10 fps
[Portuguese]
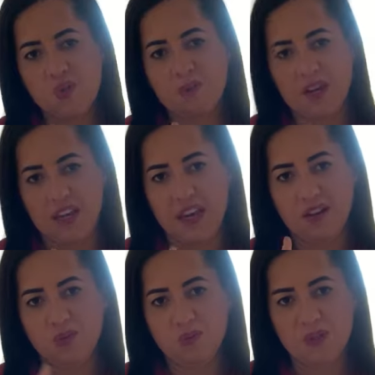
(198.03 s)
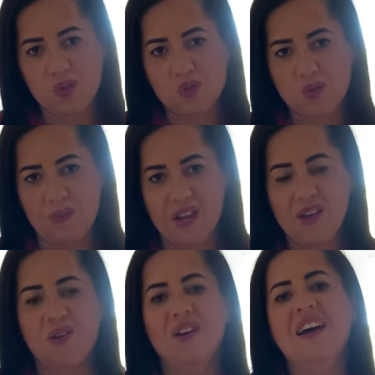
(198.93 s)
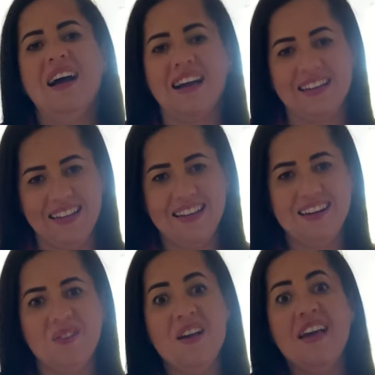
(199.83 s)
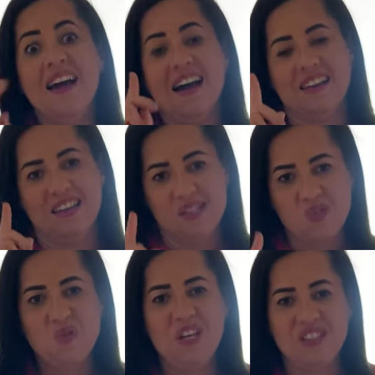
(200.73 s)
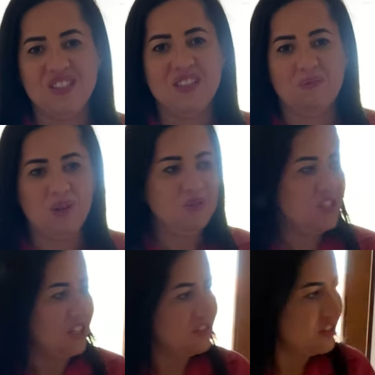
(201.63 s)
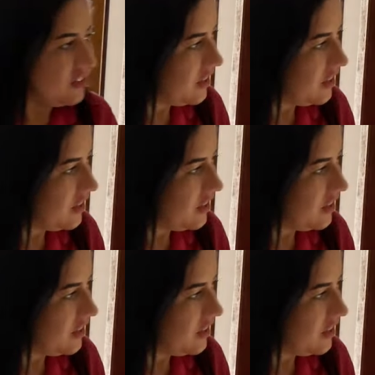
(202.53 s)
um banheiro no piso superior. Aqui não, aqui é suíte, tá bom, gente?